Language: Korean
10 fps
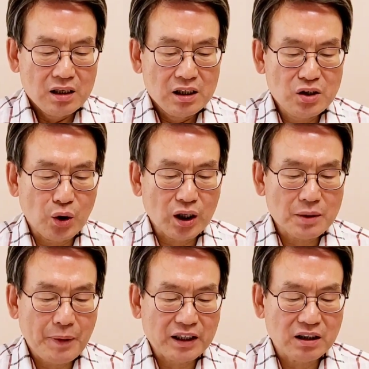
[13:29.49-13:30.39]
이
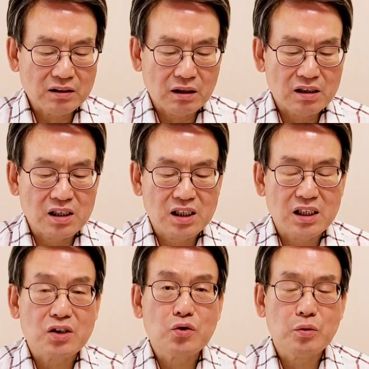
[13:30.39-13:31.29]
속에서 백성들은
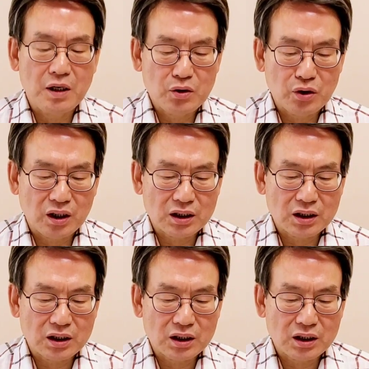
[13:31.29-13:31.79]
어찌 숨을 쉴